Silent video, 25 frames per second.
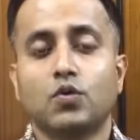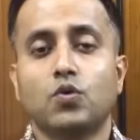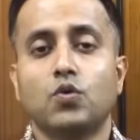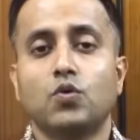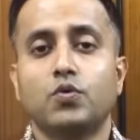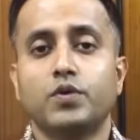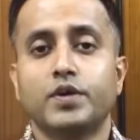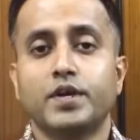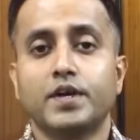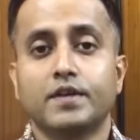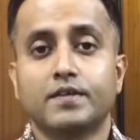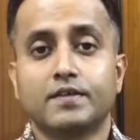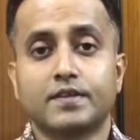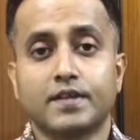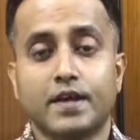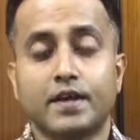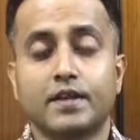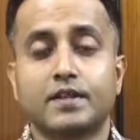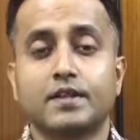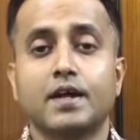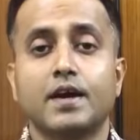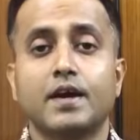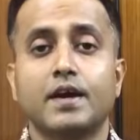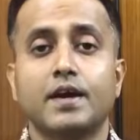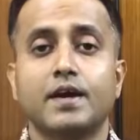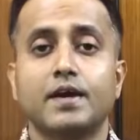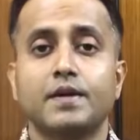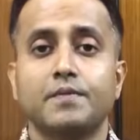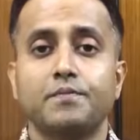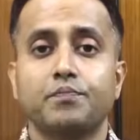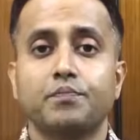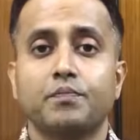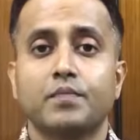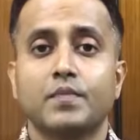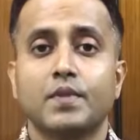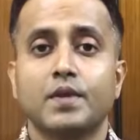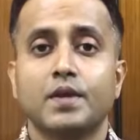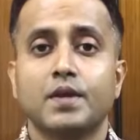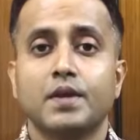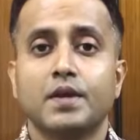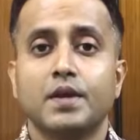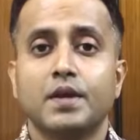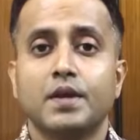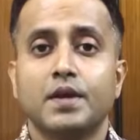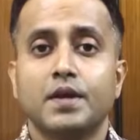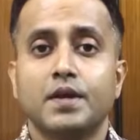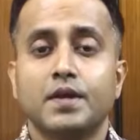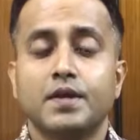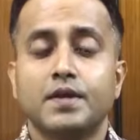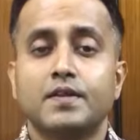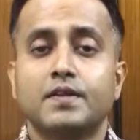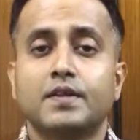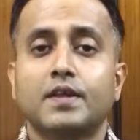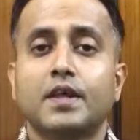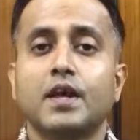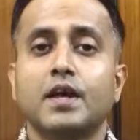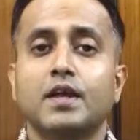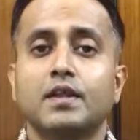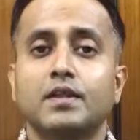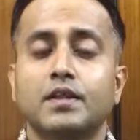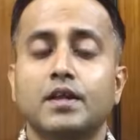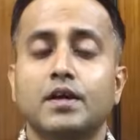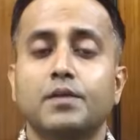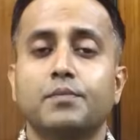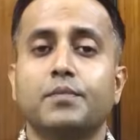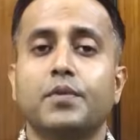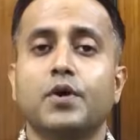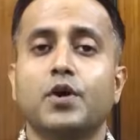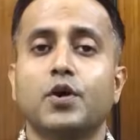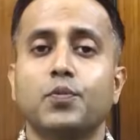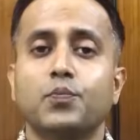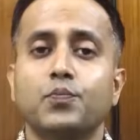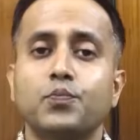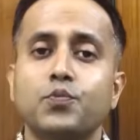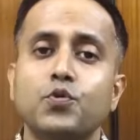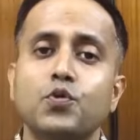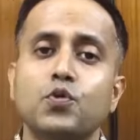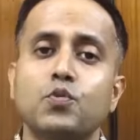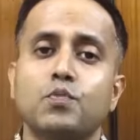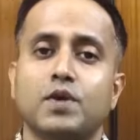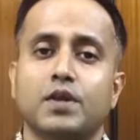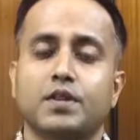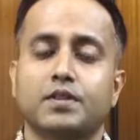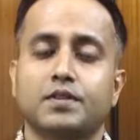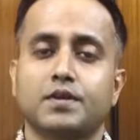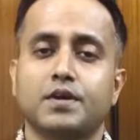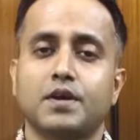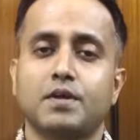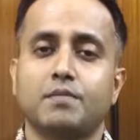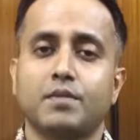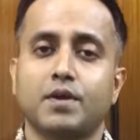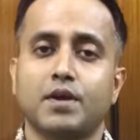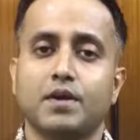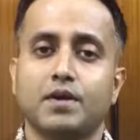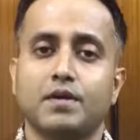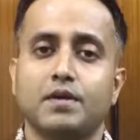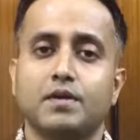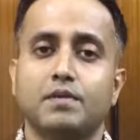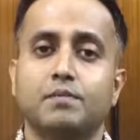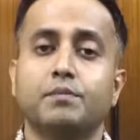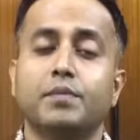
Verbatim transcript: को ये सहता है इसके अंदर भरपूर मात्रा में